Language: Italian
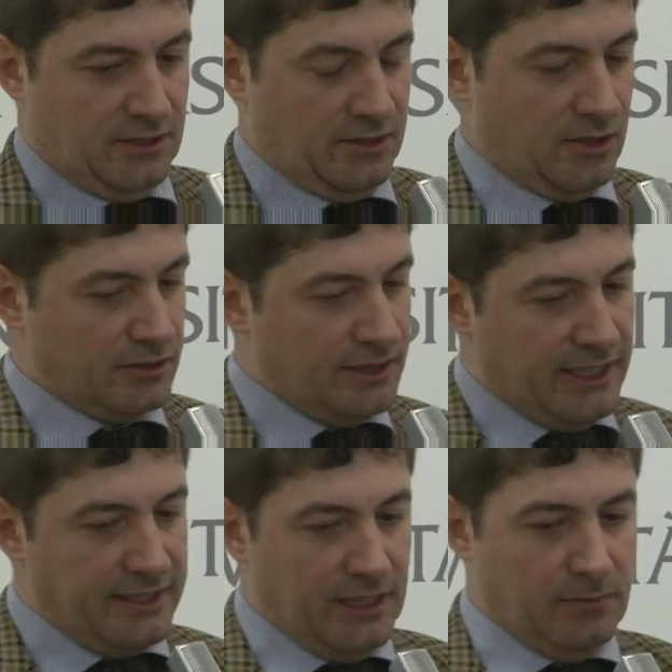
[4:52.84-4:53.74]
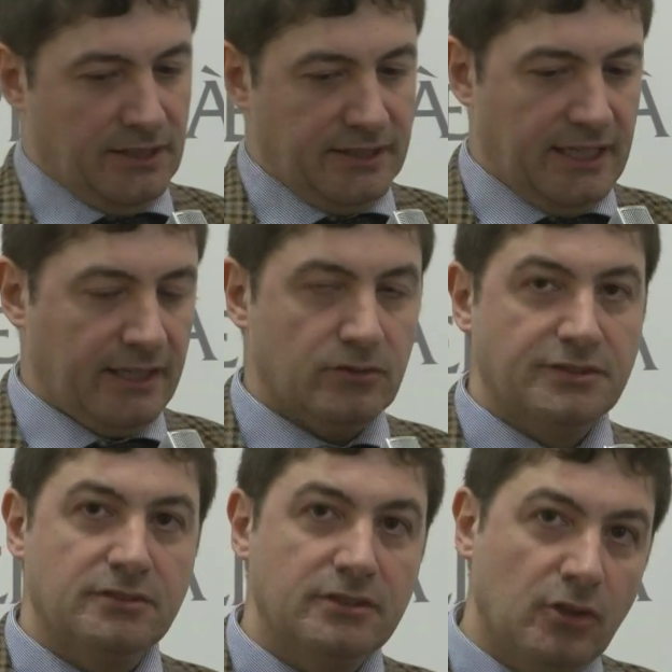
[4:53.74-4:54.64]
No, direi che le malattie rare non
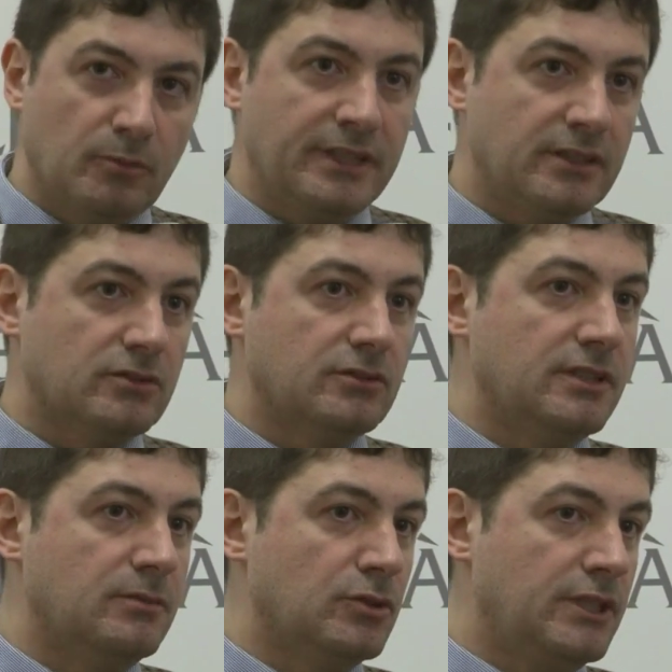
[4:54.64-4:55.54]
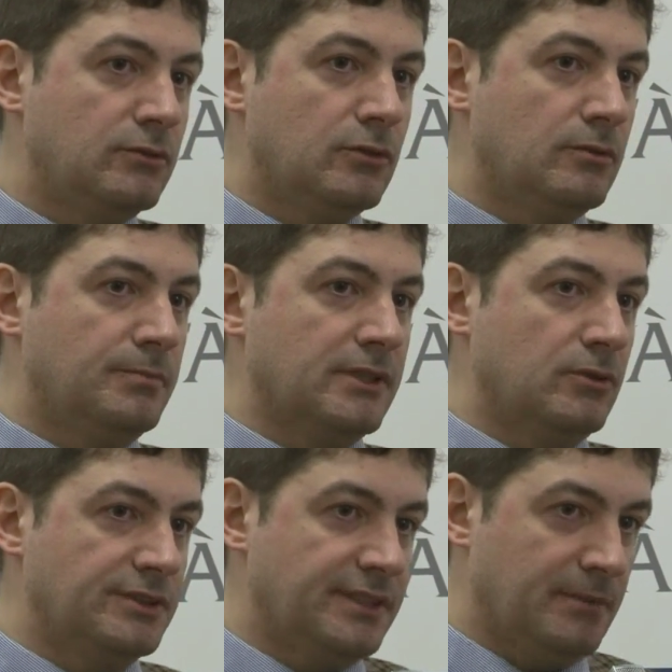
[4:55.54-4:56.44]
sono in aumento. Il motivo per
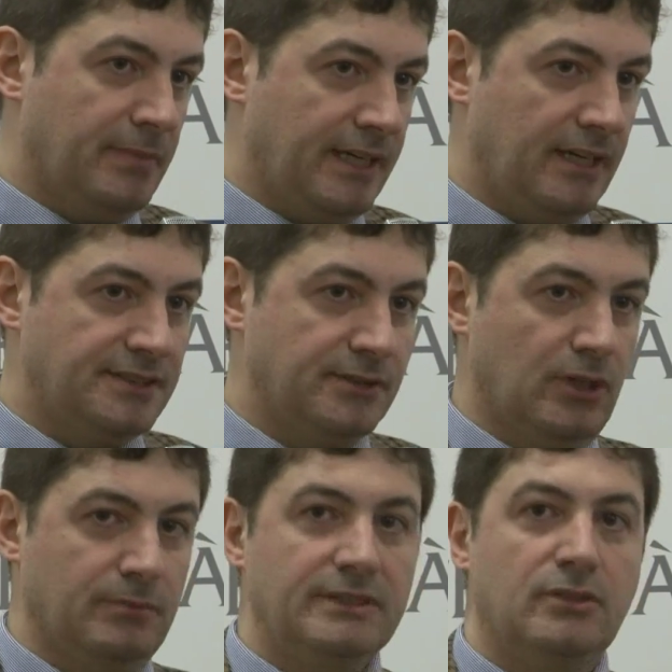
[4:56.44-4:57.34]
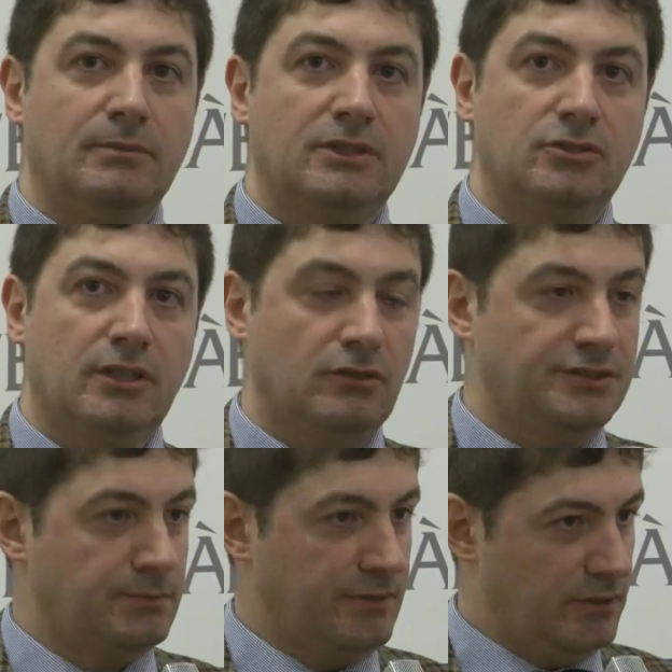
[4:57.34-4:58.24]
cui se ne parla è sicuramente una maggiore
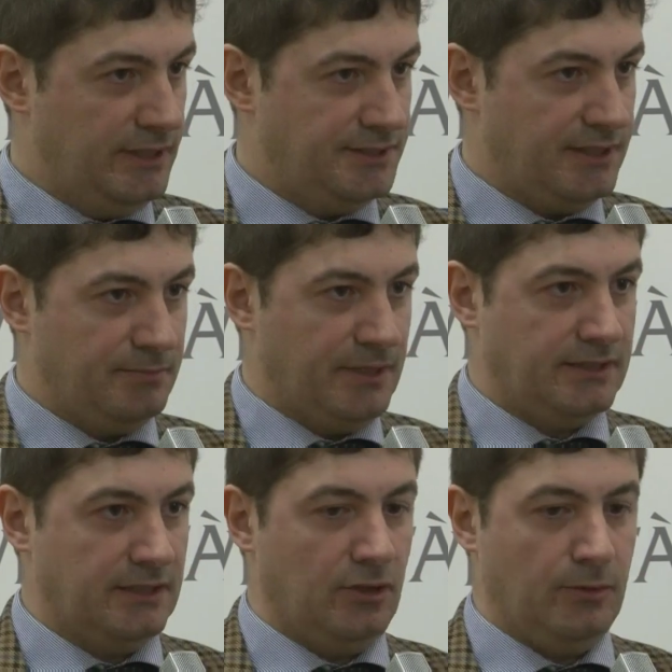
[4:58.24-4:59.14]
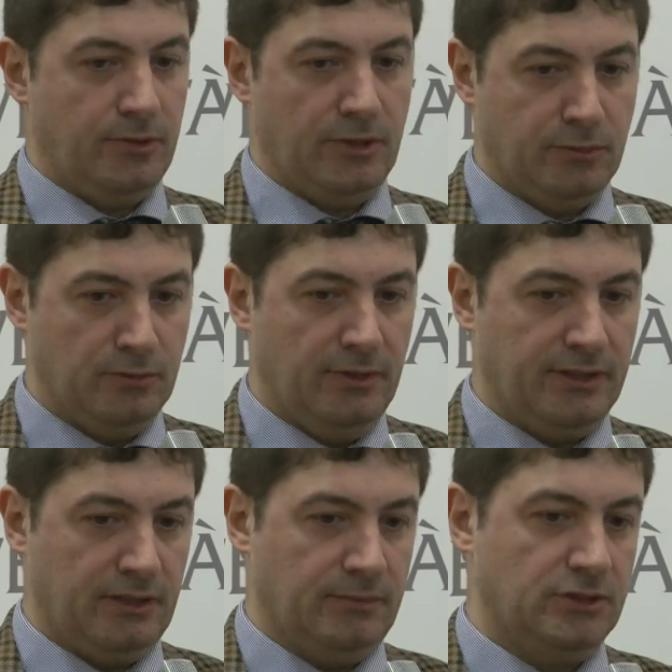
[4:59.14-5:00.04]
consapevolezza da parte dell'opinione
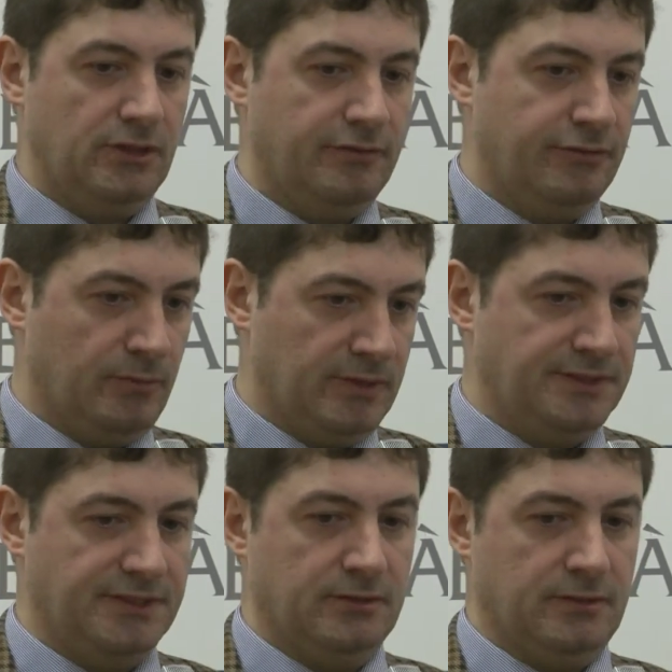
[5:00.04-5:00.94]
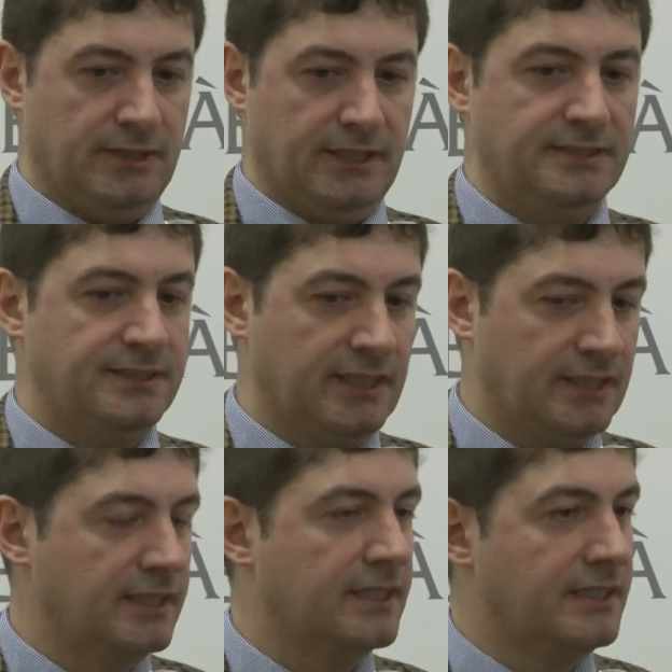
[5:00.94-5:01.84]
pubblica, una maggiore informazione, grazie
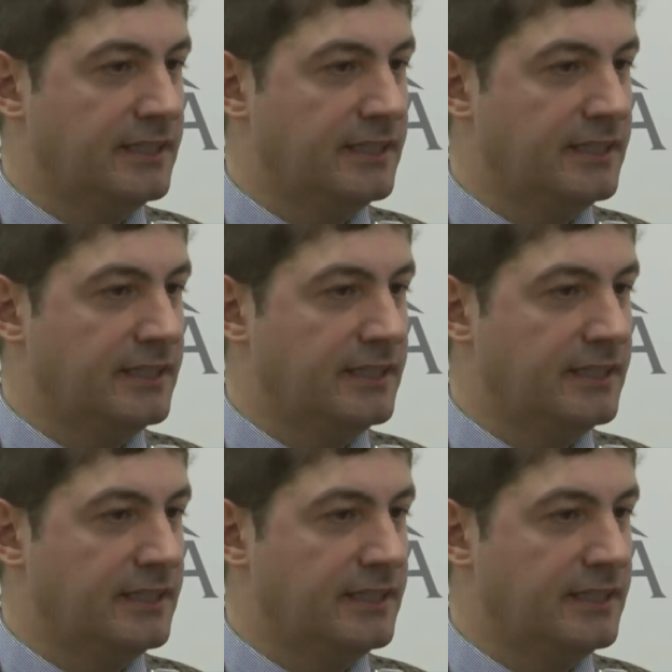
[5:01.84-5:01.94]
anche a